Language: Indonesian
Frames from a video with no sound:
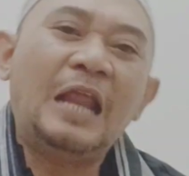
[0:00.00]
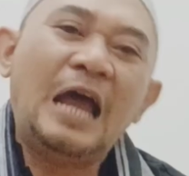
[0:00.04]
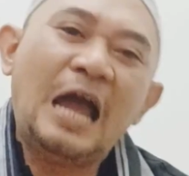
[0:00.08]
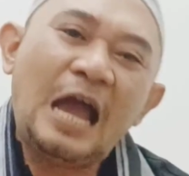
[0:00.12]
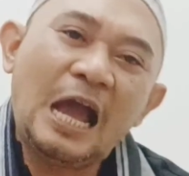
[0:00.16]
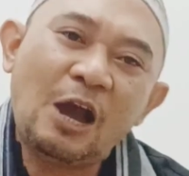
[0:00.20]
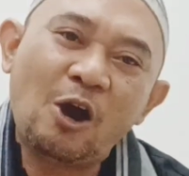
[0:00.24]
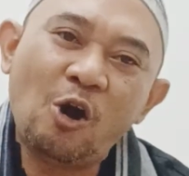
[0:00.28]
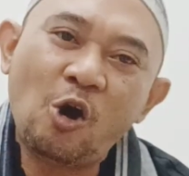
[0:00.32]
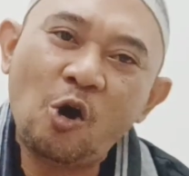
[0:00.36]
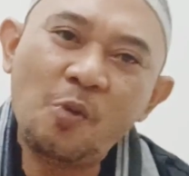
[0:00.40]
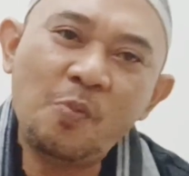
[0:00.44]

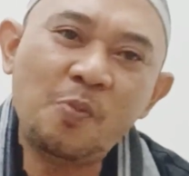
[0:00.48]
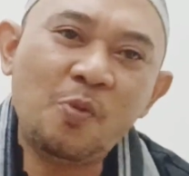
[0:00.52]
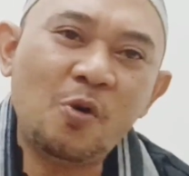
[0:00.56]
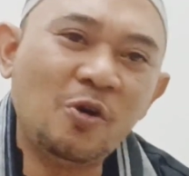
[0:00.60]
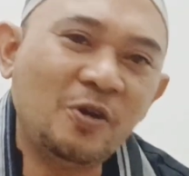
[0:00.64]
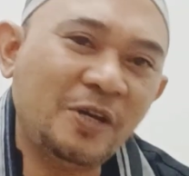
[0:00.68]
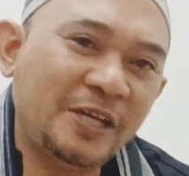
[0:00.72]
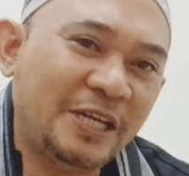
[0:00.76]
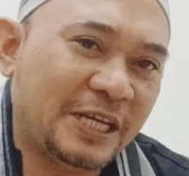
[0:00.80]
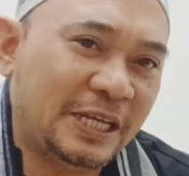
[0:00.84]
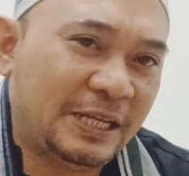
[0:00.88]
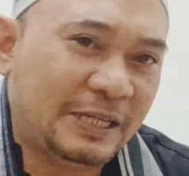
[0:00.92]
Nah,
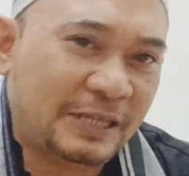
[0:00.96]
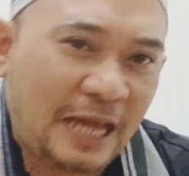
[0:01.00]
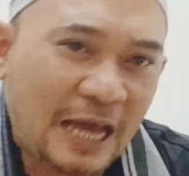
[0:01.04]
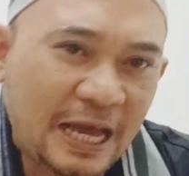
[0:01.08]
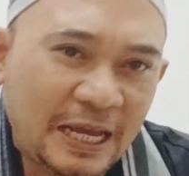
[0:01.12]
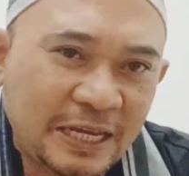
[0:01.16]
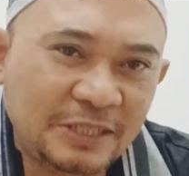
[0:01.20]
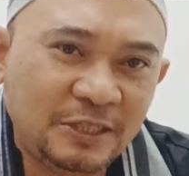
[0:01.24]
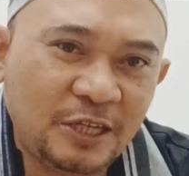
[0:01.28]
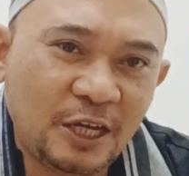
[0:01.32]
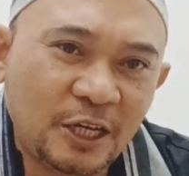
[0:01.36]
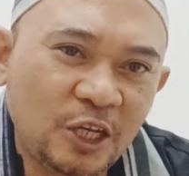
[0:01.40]
ngomongin
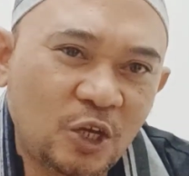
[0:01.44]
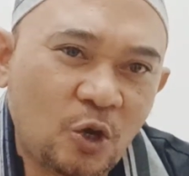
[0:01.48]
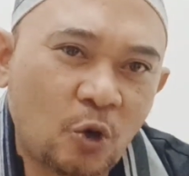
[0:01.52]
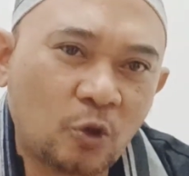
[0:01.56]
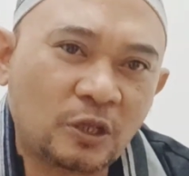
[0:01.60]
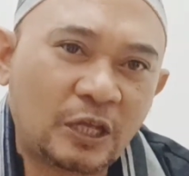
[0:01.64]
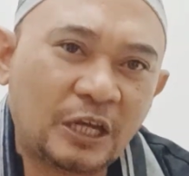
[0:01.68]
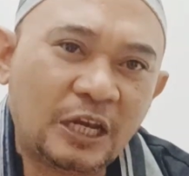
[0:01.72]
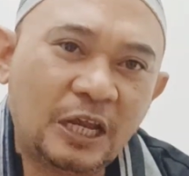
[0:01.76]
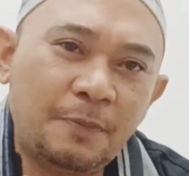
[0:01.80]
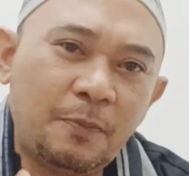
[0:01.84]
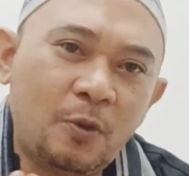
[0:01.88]
hari jadi
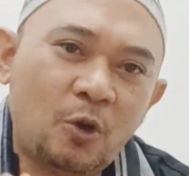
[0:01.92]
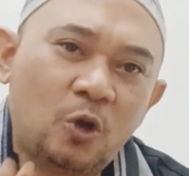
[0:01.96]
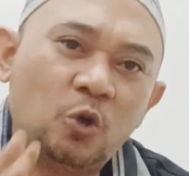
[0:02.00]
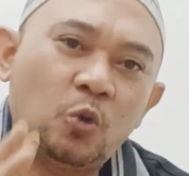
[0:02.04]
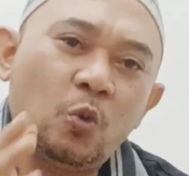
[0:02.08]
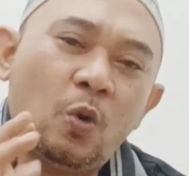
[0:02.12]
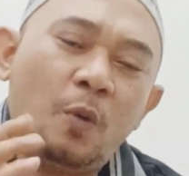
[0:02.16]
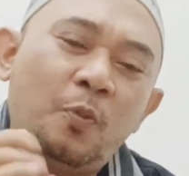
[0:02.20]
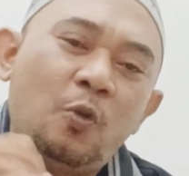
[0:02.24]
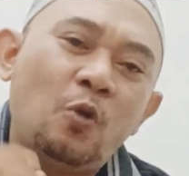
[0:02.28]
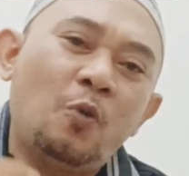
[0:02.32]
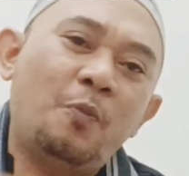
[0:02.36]
Kota Depok
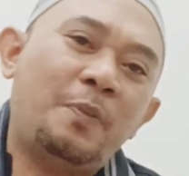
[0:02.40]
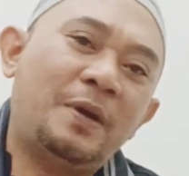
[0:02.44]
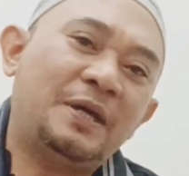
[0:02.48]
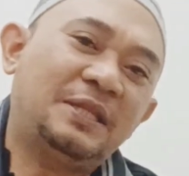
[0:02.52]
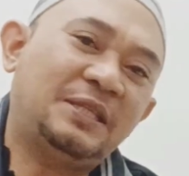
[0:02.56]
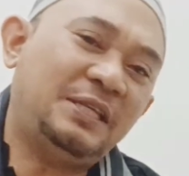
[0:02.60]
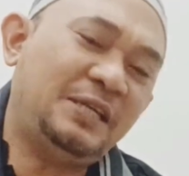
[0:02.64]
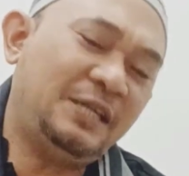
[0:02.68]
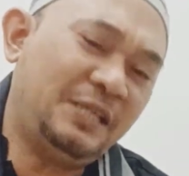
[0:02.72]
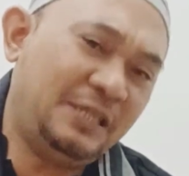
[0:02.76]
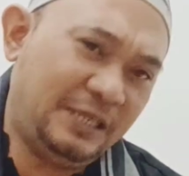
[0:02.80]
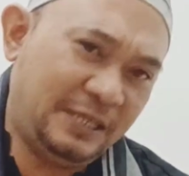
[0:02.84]

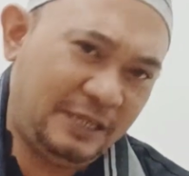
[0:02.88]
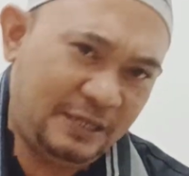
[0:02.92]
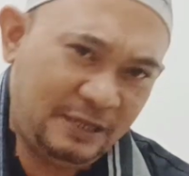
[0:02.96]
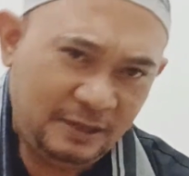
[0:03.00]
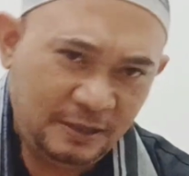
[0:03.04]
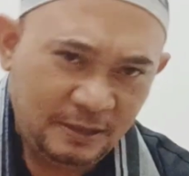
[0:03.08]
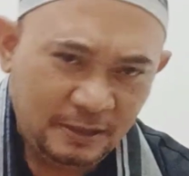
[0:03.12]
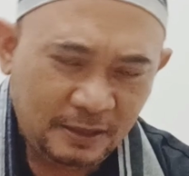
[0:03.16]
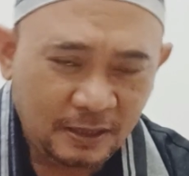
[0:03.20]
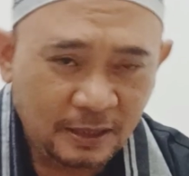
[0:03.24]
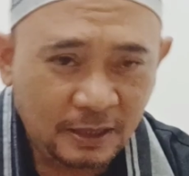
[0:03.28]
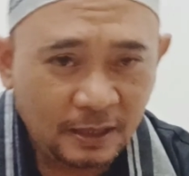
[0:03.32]
ke-24
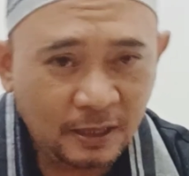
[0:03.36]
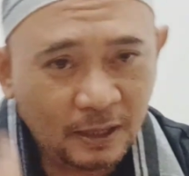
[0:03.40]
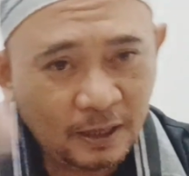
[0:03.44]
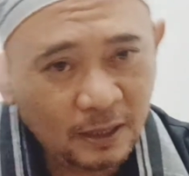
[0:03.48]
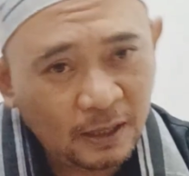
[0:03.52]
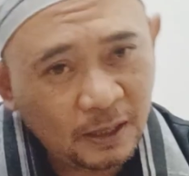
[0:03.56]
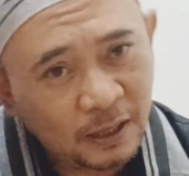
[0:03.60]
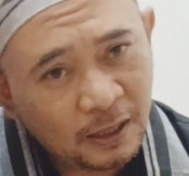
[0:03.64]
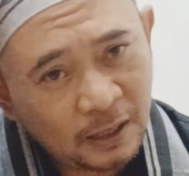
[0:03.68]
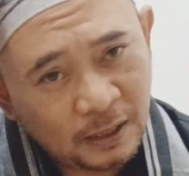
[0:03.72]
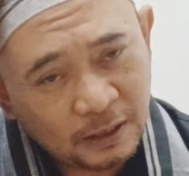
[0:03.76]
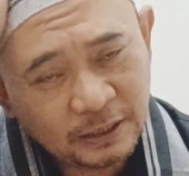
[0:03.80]
ini,
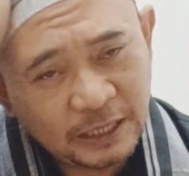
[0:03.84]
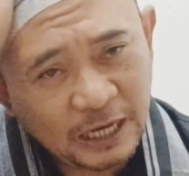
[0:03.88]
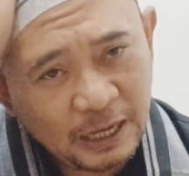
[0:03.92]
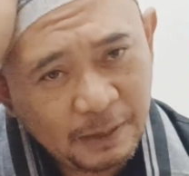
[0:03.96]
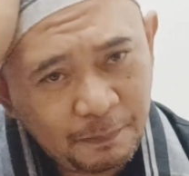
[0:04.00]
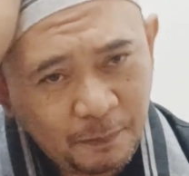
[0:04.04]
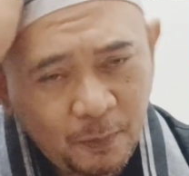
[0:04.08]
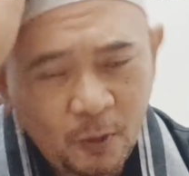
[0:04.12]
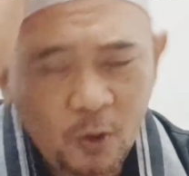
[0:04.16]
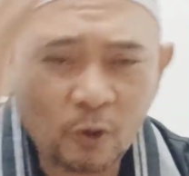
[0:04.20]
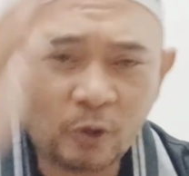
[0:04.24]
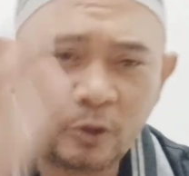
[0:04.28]

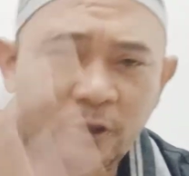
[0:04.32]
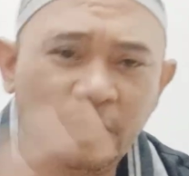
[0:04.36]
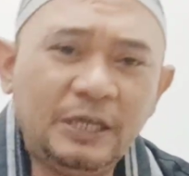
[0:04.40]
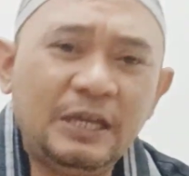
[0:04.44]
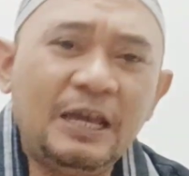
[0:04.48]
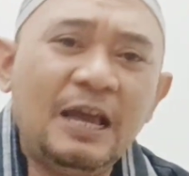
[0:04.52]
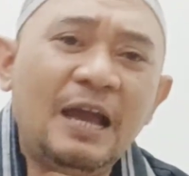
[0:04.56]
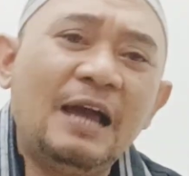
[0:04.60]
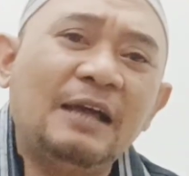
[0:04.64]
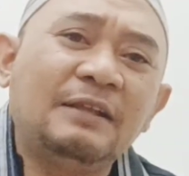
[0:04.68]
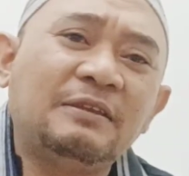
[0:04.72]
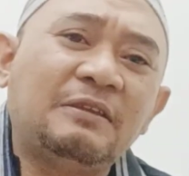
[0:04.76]
Depok
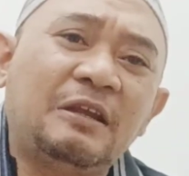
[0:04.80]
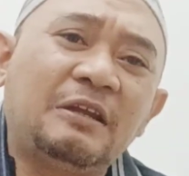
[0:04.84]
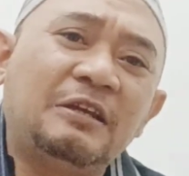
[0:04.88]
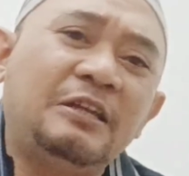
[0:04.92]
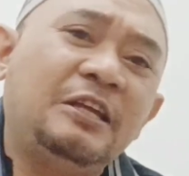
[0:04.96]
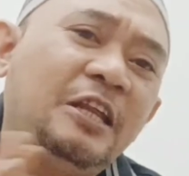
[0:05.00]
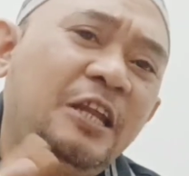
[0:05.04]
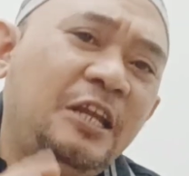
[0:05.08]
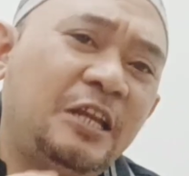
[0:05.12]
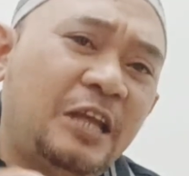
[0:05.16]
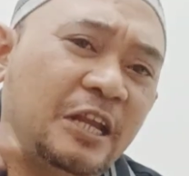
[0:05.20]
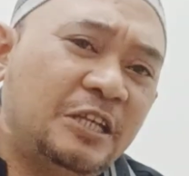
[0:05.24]
yang
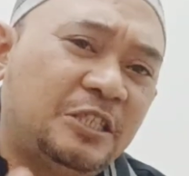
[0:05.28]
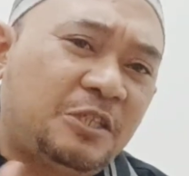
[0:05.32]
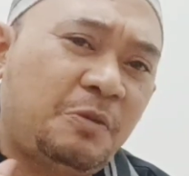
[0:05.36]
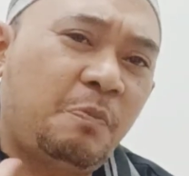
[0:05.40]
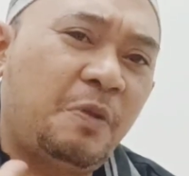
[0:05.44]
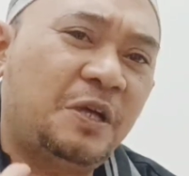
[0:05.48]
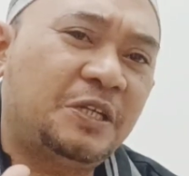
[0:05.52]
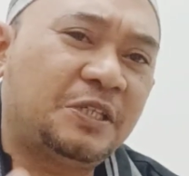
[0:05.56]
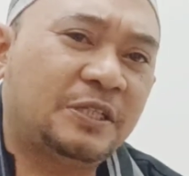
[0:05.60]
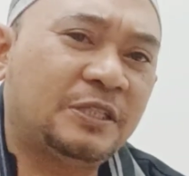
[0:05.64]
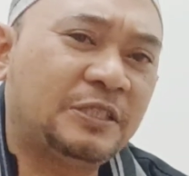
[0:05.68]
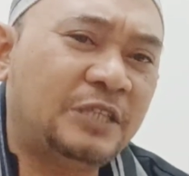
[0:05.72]
terdiri dari
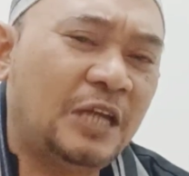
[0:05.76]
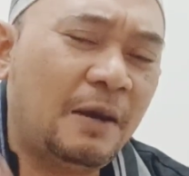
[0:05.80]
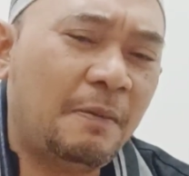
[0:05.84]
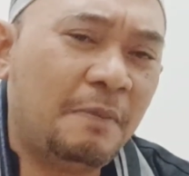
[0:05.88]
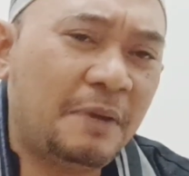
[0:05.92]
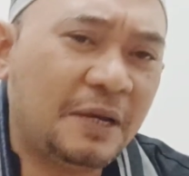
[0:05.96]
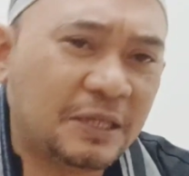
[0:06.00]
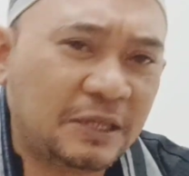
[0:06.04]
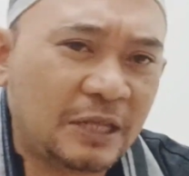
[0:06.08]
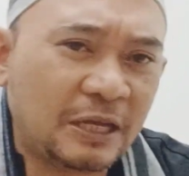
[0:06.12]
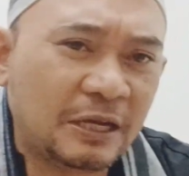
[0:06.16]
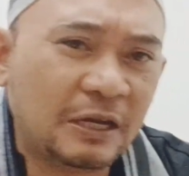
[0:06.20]
11
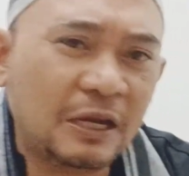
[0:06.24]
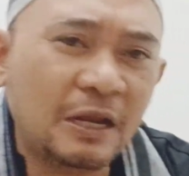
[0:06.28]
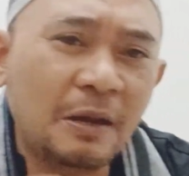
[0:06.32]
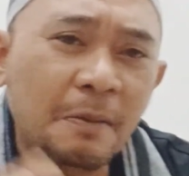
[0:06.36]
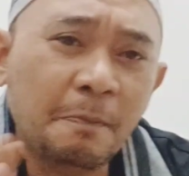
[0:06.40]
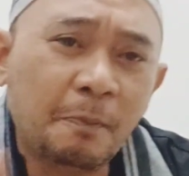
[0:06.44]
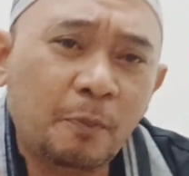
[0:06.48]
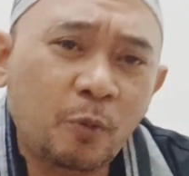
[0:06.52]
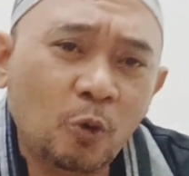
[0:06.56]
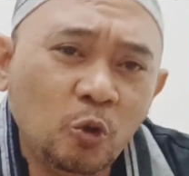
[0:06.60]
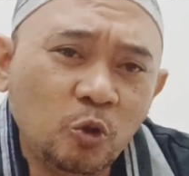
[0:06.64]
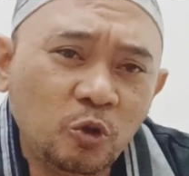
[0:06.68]
kecamatan,
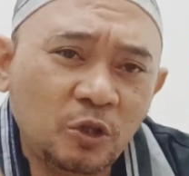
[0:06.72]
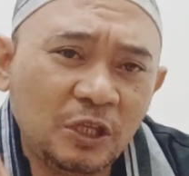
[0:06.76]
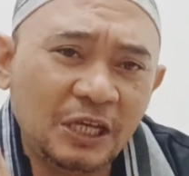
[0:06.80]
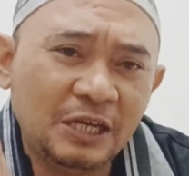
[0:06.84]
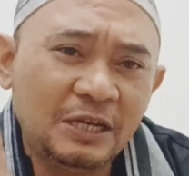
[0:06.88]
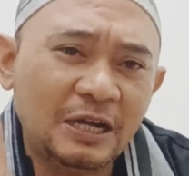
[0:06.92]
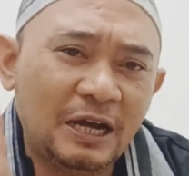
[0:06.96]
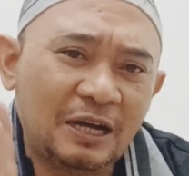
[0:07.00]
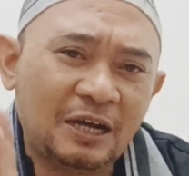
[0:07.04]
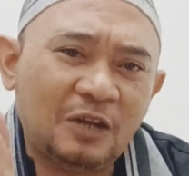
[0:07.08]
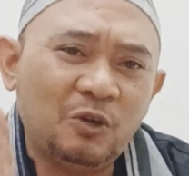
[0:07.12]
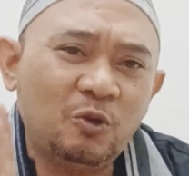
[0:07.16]

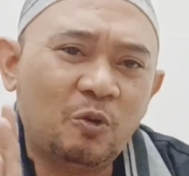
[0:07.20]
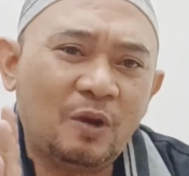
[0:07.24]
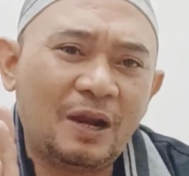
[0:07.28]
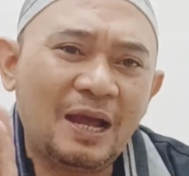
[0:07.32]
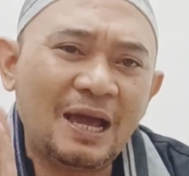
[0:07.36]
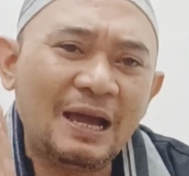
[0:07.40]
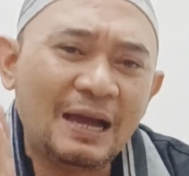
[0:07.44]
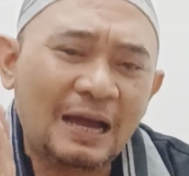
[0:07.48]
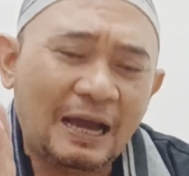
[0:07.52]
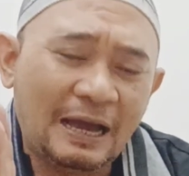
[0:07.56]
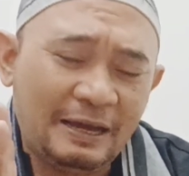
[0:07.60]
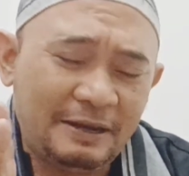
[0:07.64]
63
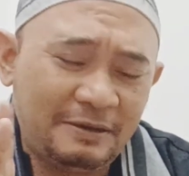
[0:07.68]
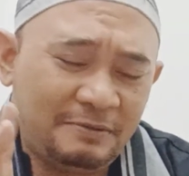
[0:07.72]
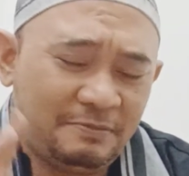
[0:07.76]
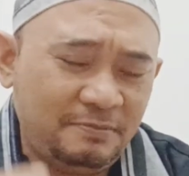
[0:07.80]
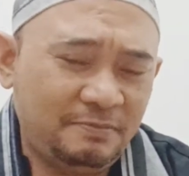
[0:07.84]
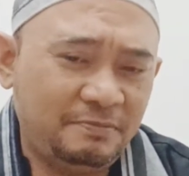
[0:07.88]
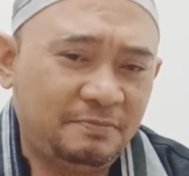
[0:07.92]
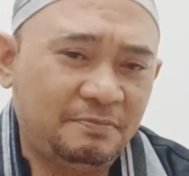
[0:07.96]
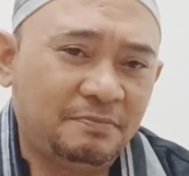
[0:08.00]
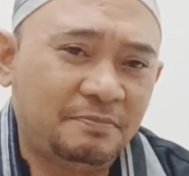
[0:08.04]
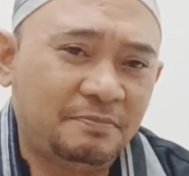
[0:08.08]
kelurahan